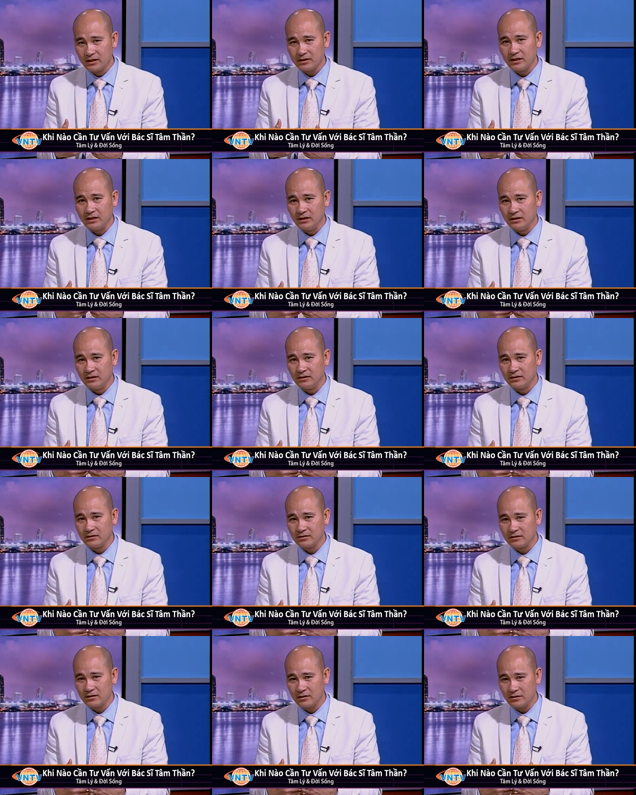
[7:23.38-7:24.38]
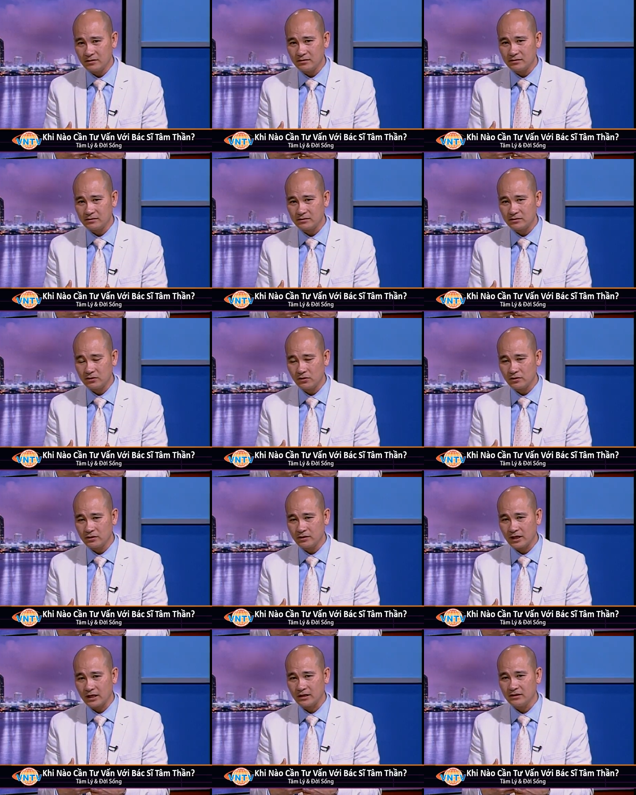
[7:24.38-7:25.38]
thì nó, tôi có
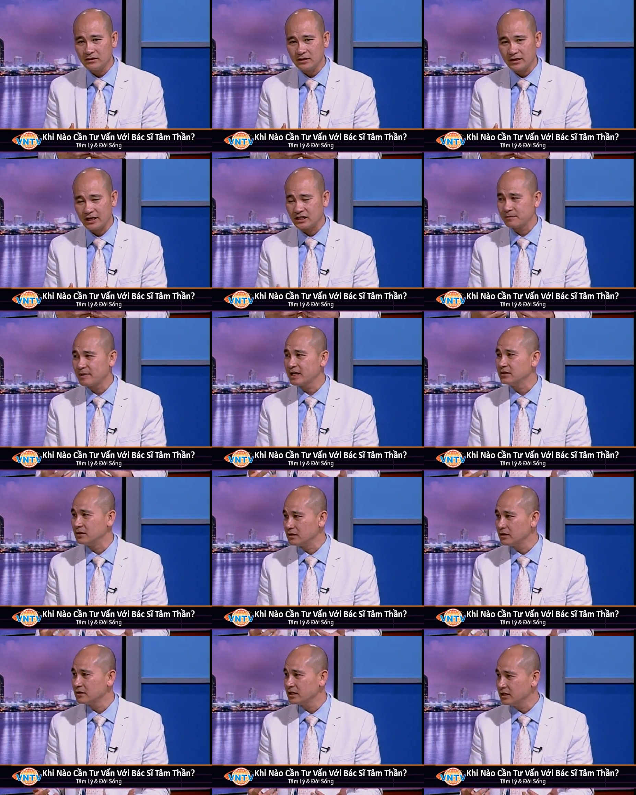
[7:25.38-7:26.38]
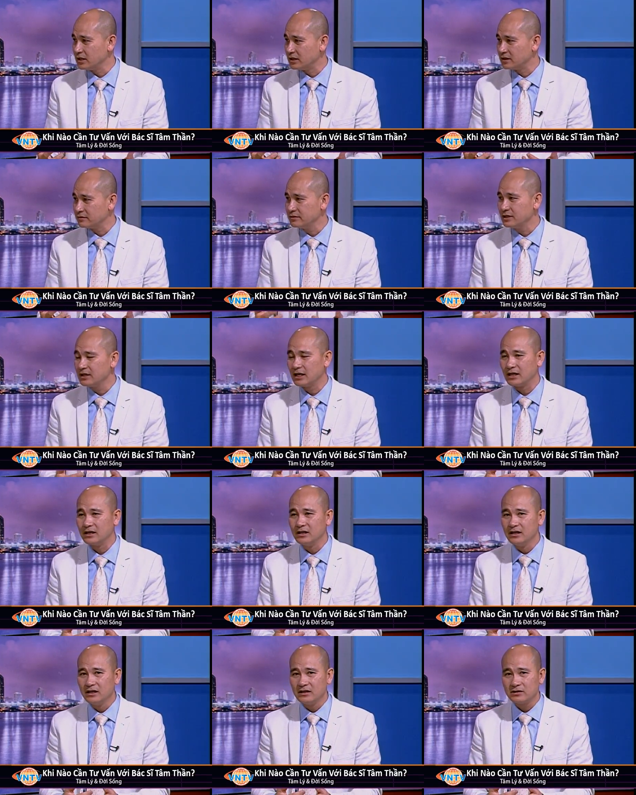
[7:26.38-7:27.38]
thể expect những có cái gì, như là
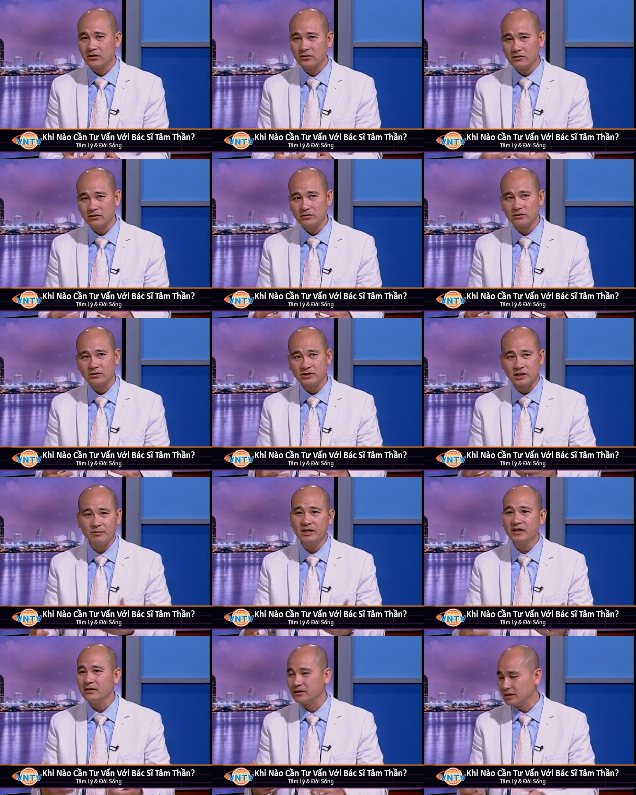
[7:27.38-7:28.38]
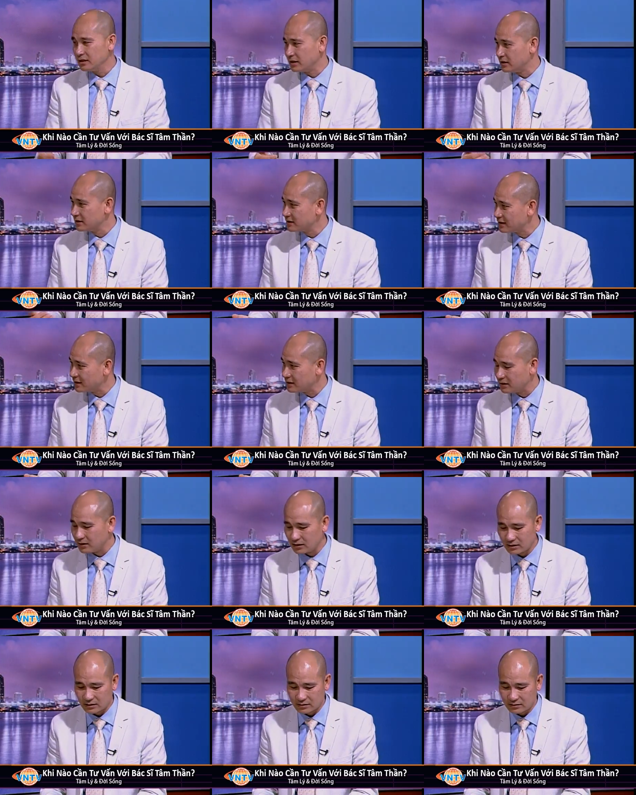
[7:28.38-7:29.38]
tôi tôi sẽ biết được cái gì. Thì
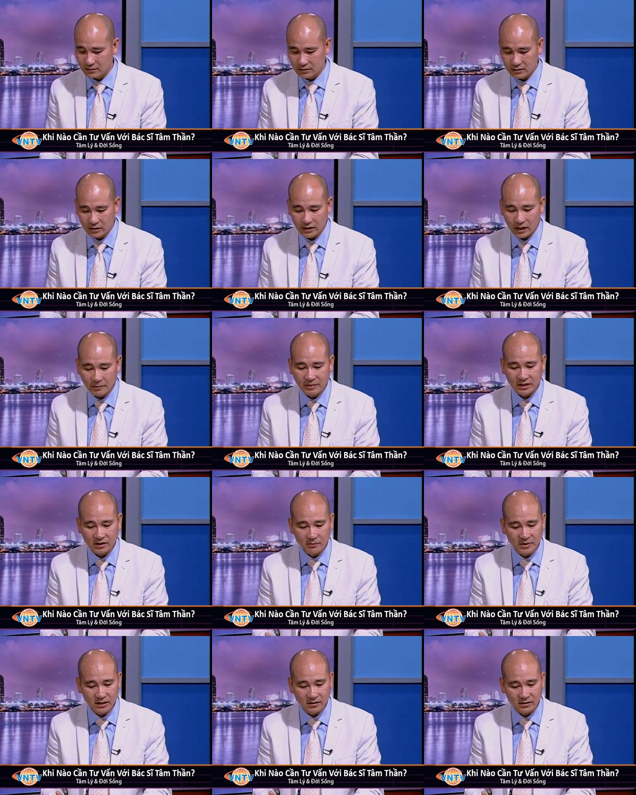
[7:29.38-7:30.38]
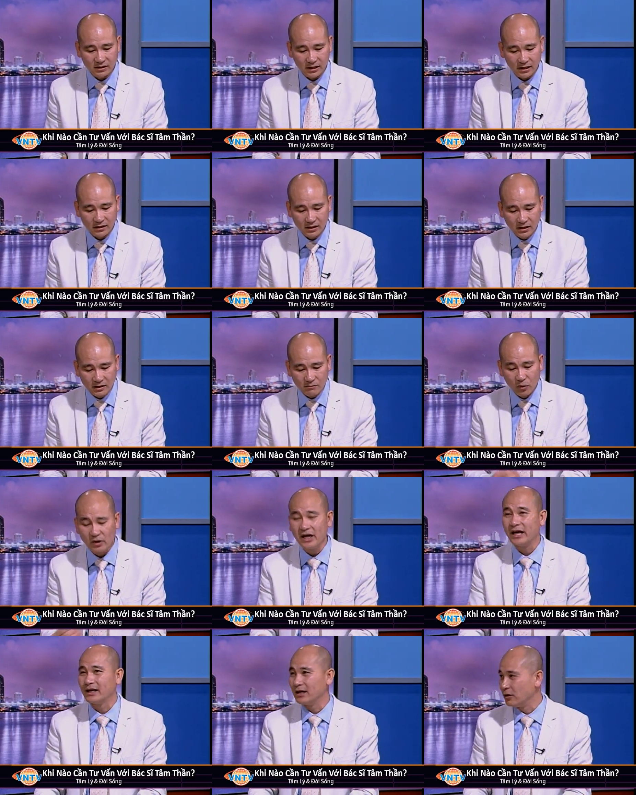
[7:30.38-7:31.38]
uh, có thể mình cho biết được là buổi
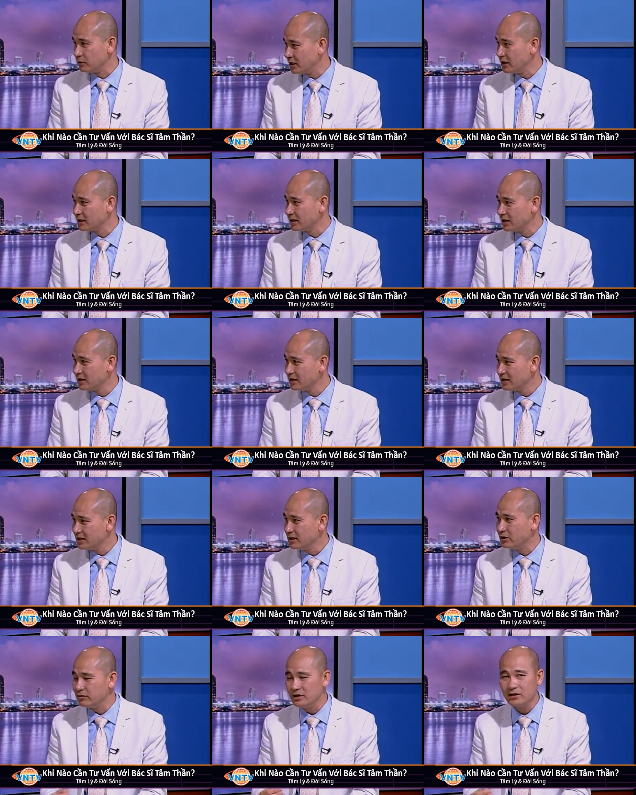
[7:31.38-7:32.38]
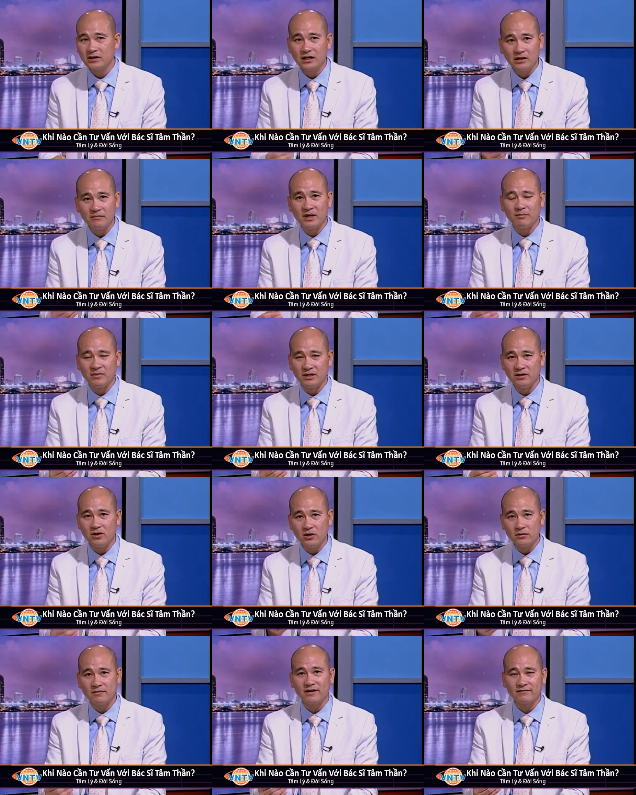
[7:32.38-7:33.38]
hẹn đầu tiên đi. Ví dụ như khi mà mình
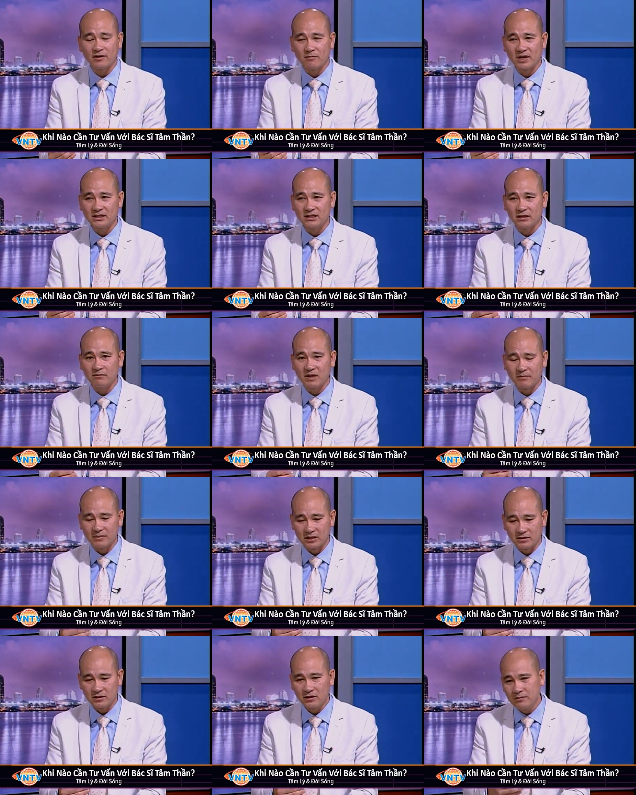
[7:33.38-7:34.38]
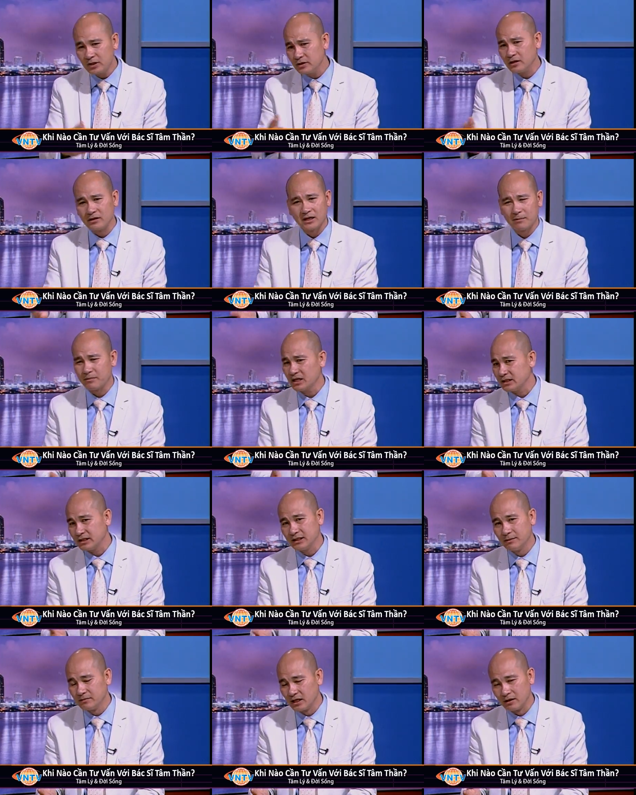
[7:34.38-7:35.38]
vô văn phòng bác sĩ mà mình chưa bao giờ gặp bác sĩ
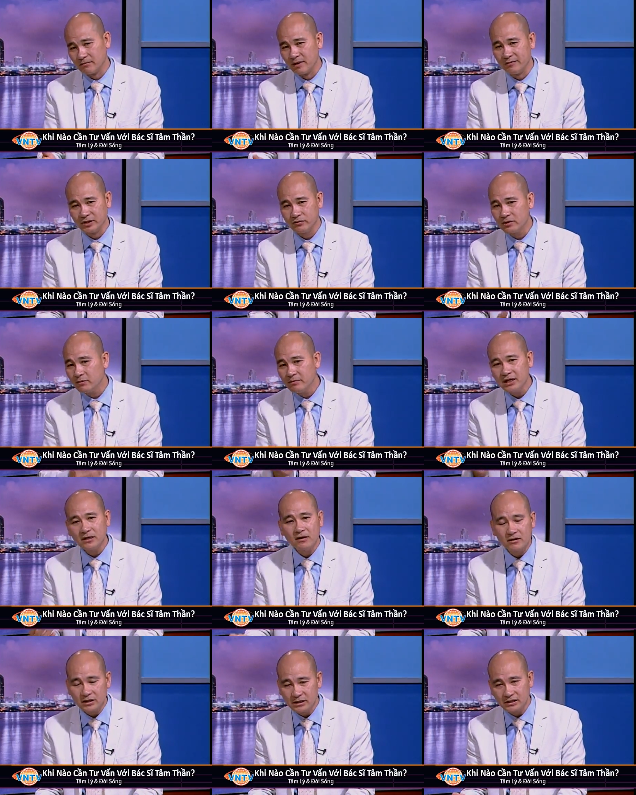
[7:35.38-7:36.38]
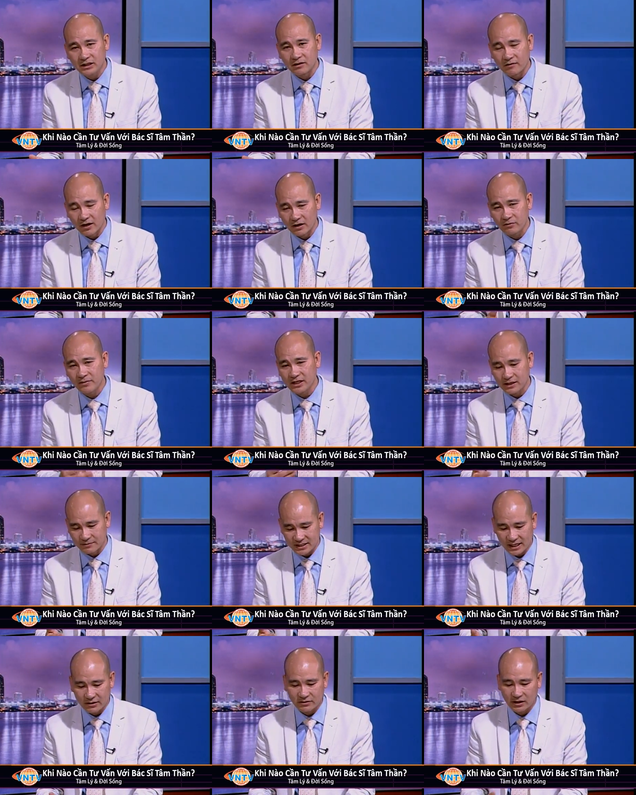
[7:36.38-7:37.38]
tâm thần, mà mình cũng không biết nói cái gì và không biết làm
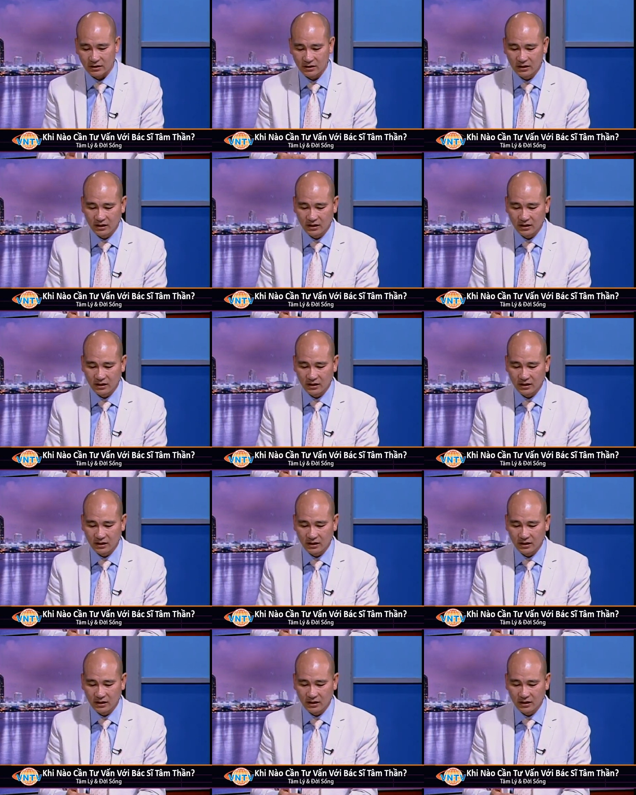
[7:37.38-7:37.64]
sao, thì